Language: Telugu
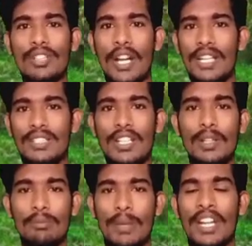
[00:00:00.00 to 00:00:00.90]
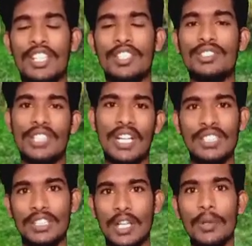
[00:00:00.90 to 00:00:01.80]
తయారు చేయడం పండించడం స్టార్ట్
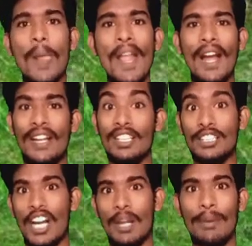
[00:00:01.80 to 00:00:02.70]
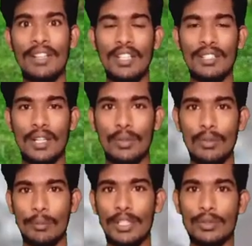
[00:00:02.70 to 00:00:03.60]
చేశారు అయితే చాలామంది తను
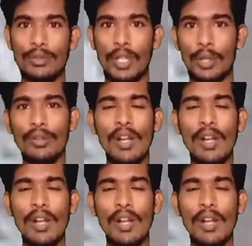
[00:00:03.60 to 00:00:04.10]
మెచ్చుకున్నారు